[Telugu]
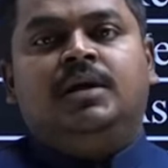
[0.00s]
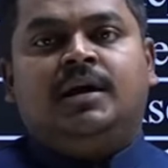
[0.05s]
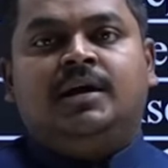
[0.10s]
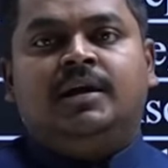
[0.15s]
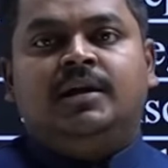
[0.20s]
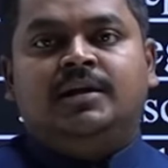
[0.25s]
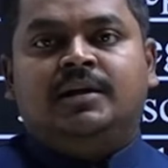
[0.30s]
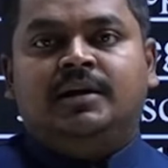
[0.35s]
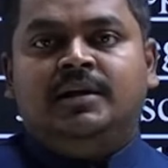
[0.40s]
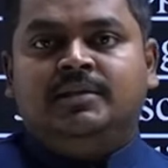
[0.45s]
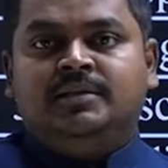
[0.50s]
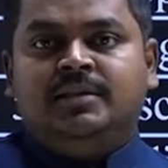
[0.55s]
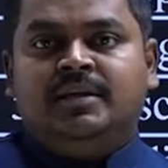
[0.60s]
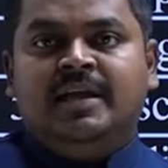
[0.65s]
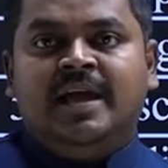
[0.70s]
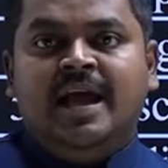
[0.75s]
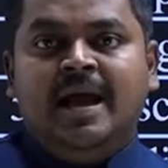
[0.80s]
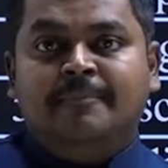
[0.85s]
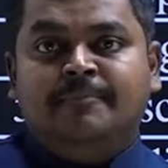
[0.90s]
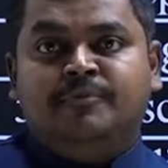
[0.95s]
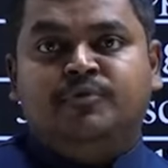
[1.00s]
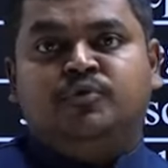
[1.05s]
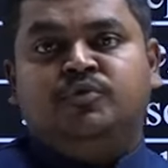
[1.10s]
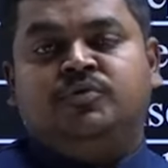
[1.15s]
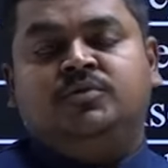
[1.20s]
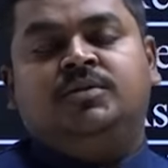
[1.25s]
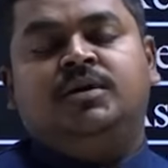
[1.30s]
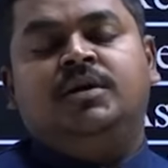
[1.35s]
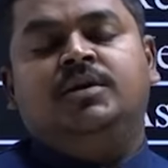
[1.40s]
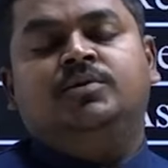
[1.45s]
ఎక్కడెక్కడైతే గ్యాప్స్
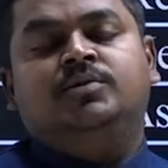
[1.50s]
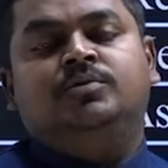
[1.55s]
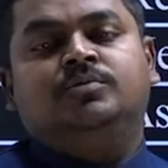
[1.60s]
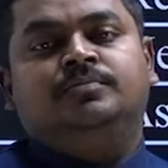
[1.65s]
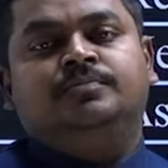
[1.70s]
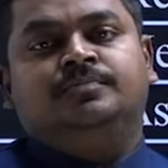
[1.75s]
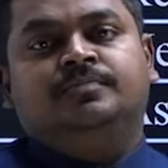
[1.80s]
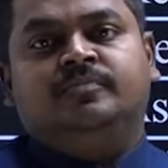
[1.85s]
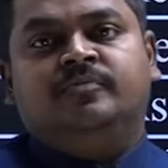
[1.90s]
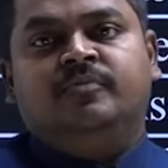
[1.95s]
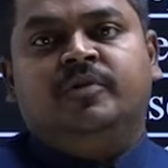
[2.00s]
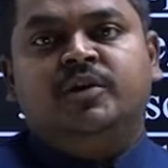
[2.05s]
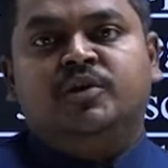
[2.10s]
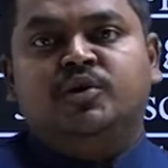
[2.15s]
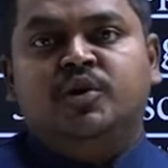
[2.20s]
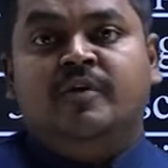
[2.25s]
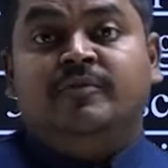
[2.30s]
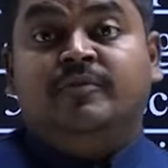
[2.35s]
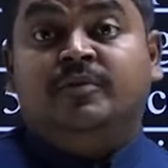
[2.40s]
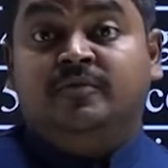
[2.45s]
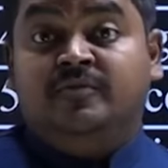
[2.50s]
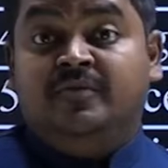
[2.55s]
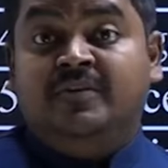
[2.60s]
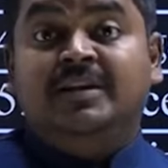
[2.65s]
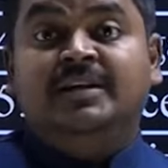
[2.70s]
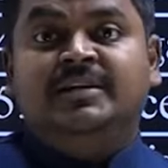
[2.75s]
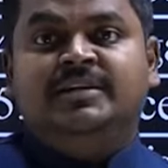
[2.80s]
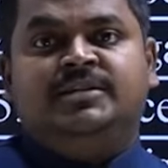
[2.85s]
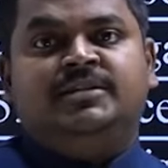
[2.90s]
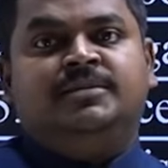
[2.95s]
వస్తాయో వేర్ యూ హ్యావ్ టు
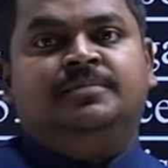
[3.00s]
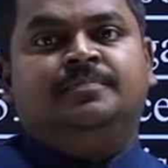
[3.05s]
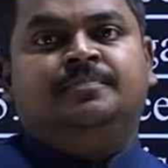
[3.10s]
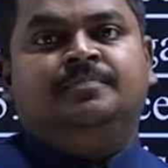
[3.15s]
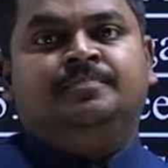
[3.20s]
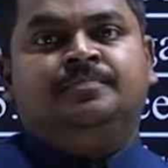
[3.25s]
ఫిల్ ఇట్